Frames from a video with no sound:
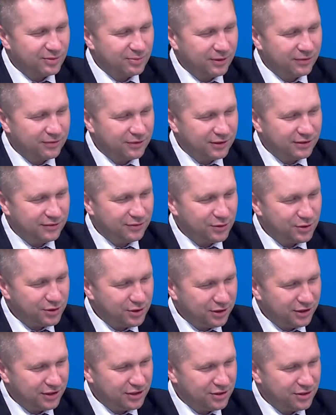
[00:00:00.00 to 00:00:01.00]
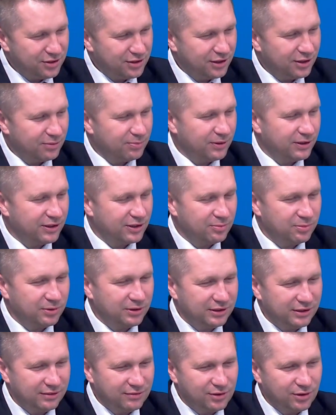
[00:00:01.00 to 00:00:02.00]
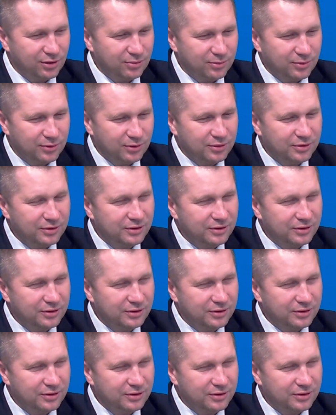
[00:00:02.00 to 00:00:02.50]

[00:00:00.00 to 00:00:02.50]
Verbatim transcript: no. Sprawiedliwości jest dzisiaj pan Zbigniew Ziobro. A ja